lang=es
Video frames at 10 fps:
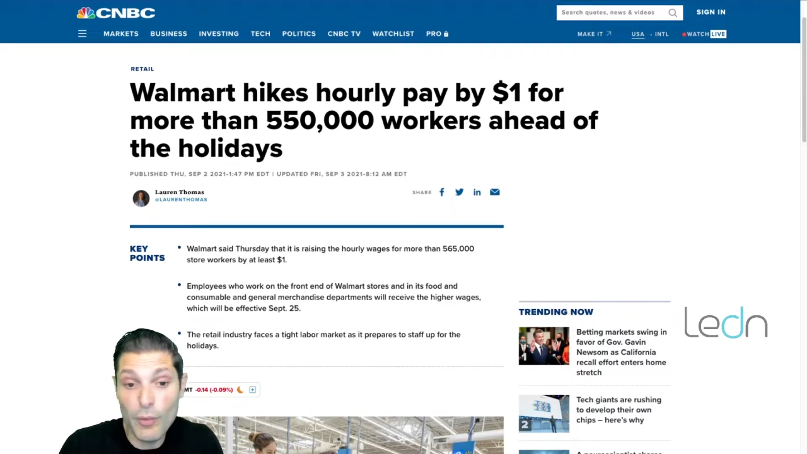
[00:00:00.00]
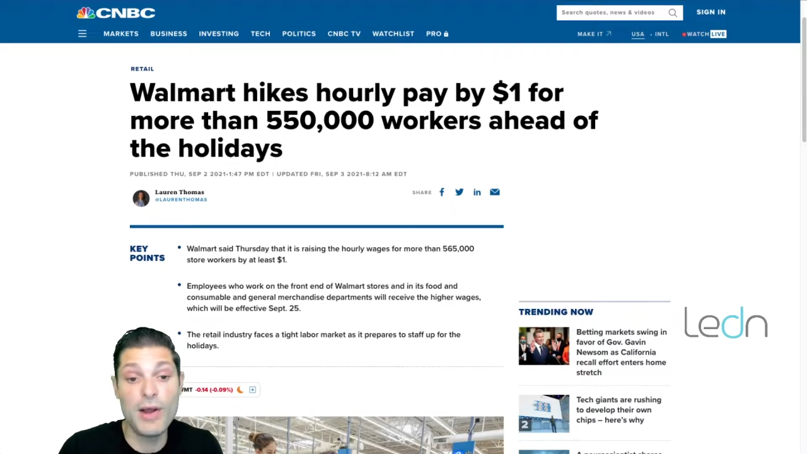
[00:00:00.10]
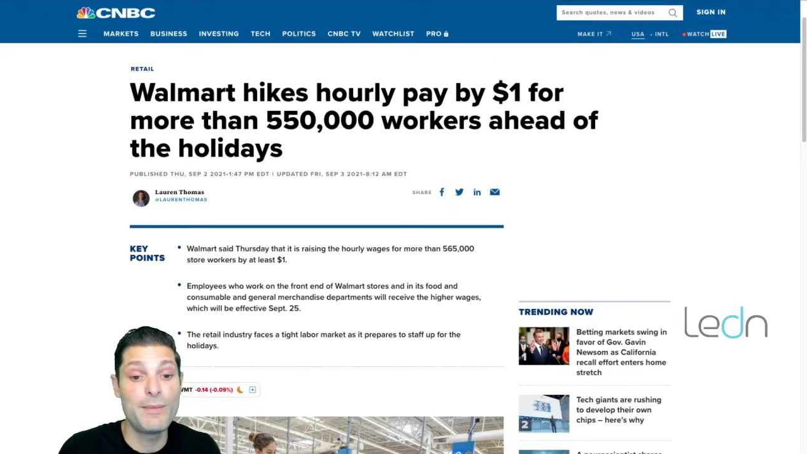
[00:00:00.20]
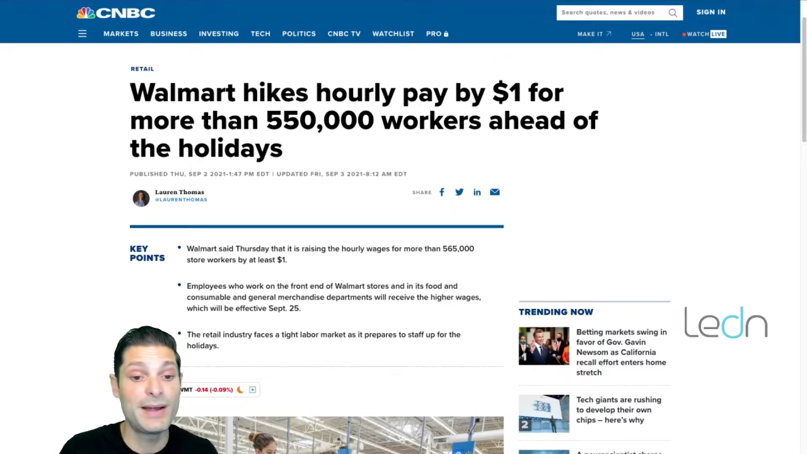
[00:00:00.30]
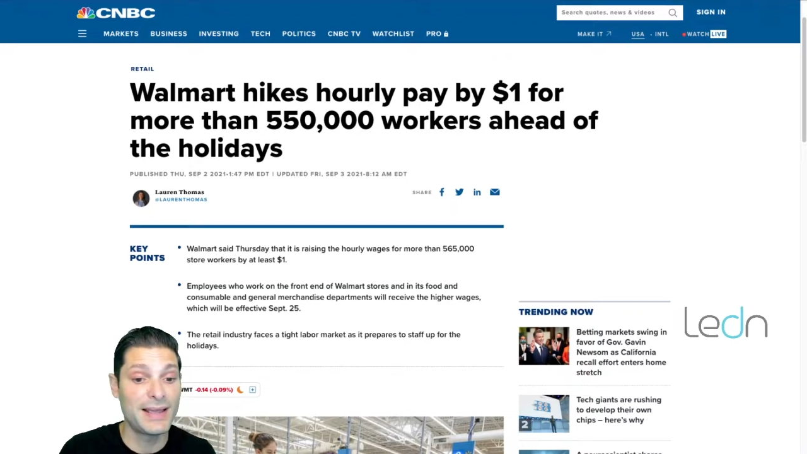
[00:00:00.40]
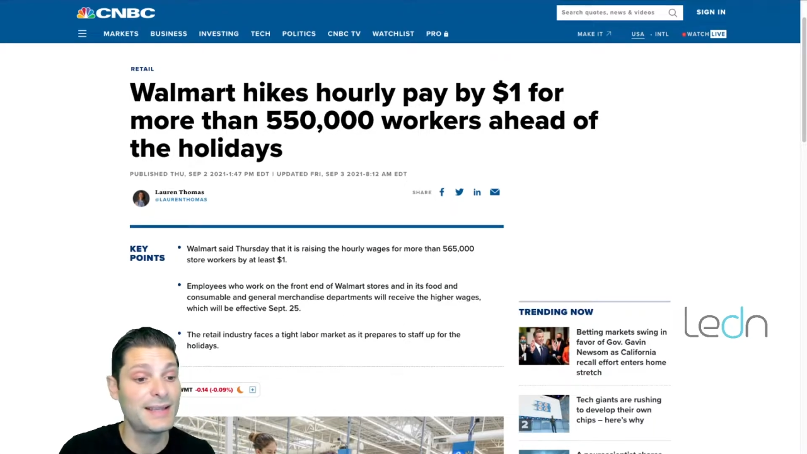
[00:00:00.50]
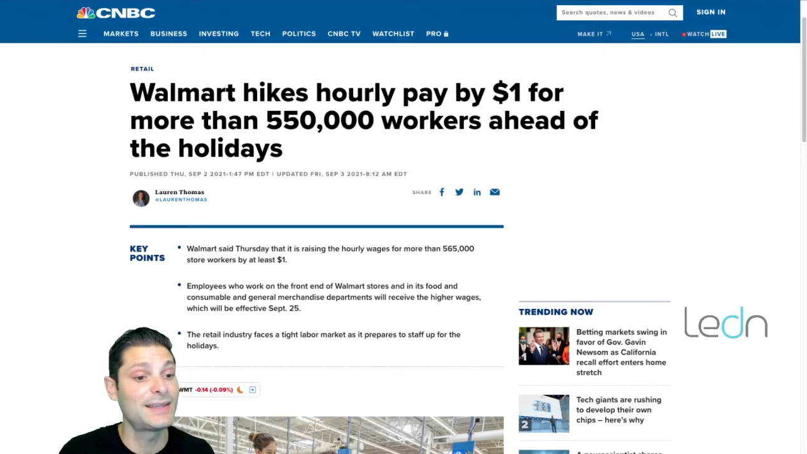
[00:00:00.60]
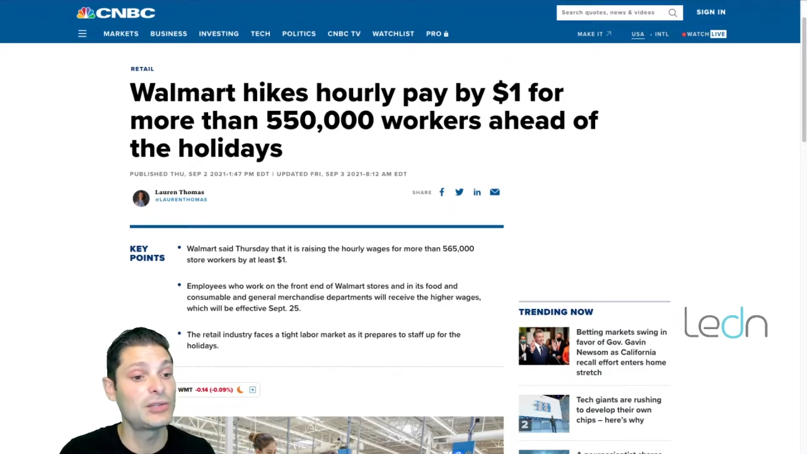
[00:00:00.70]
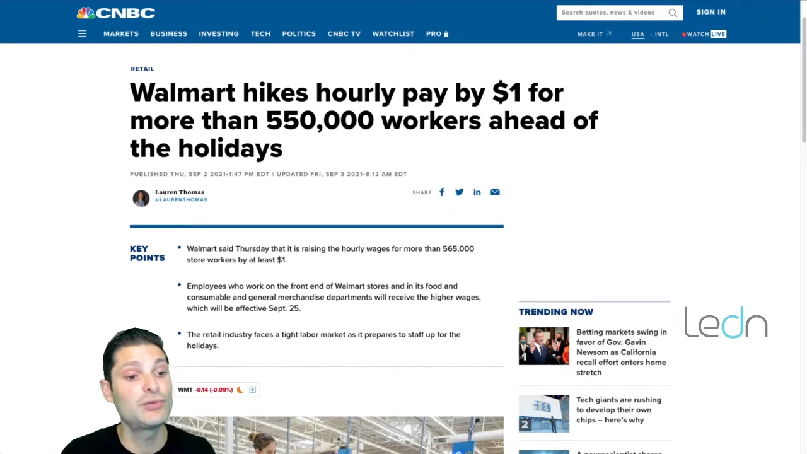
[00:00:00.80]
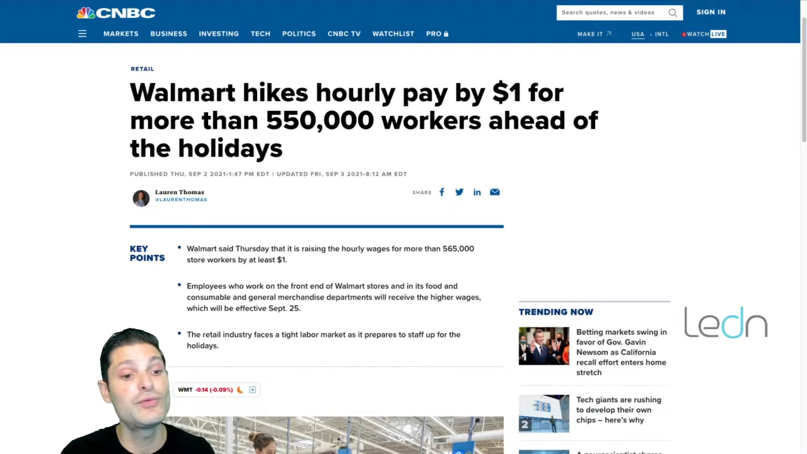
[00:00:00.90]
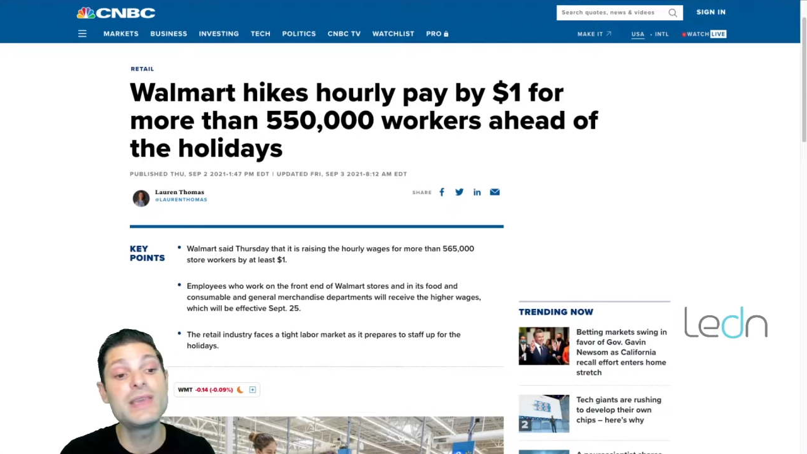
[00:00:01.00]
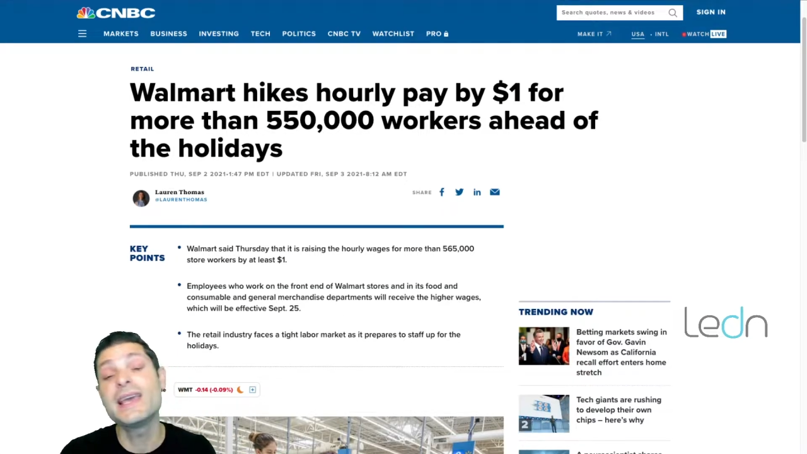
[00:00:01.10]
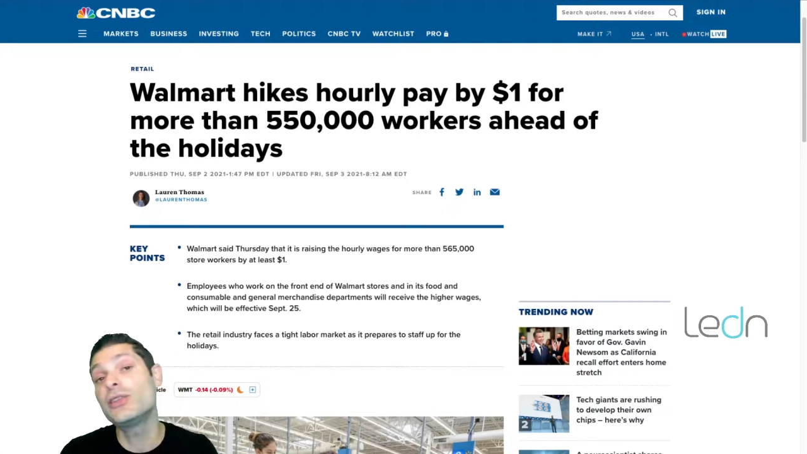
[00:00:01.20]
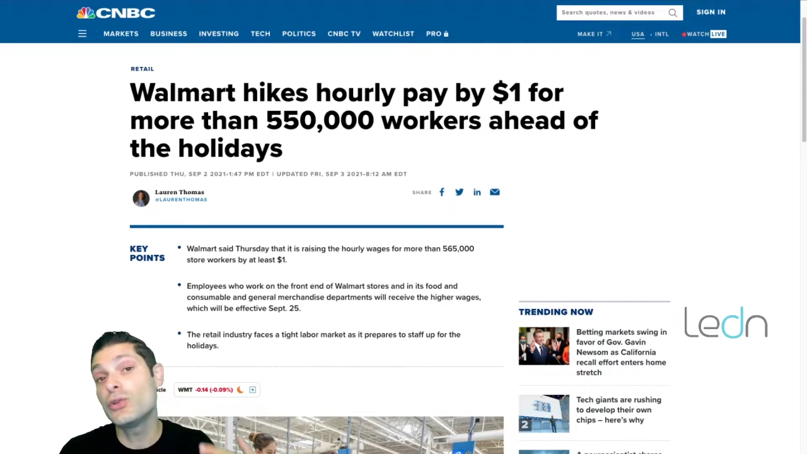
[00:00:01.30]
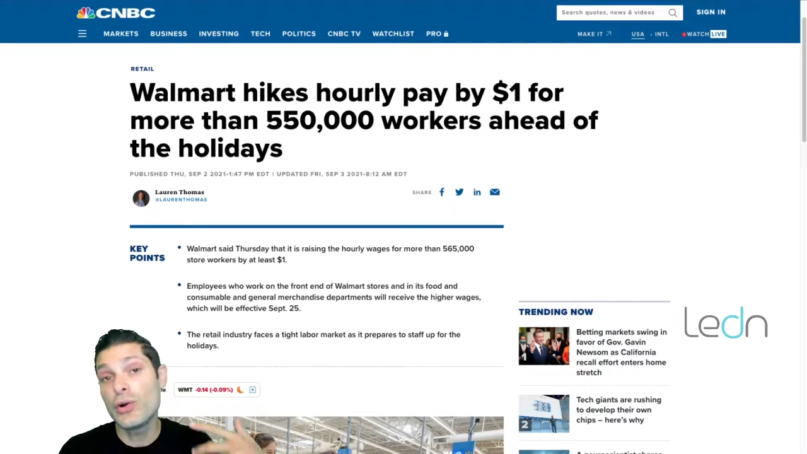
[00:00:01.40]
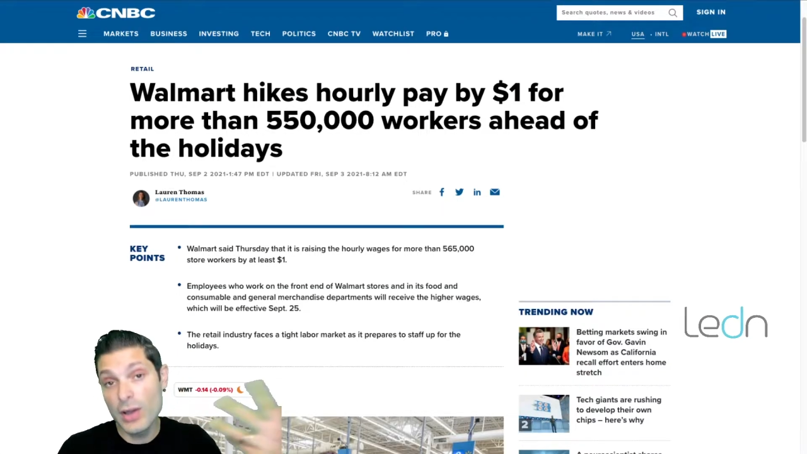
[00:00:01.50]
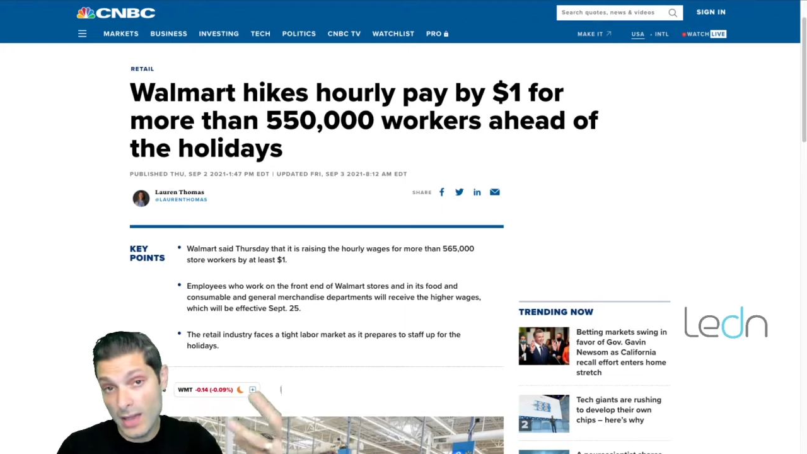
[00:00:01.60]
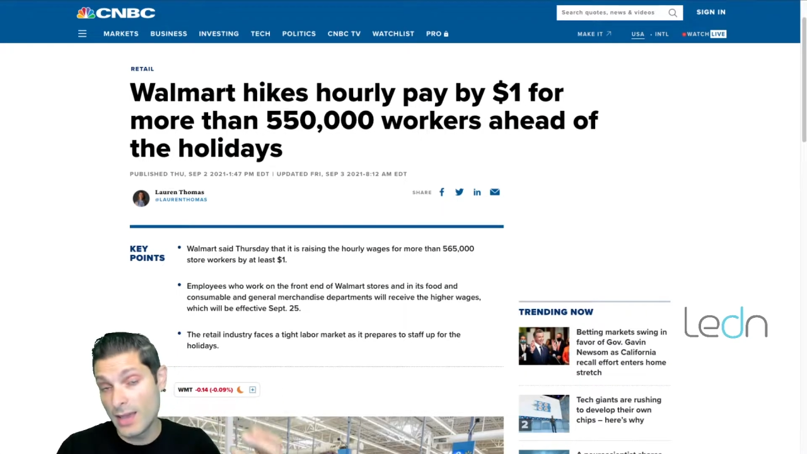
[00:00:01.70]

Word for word: Walmart, está subiendo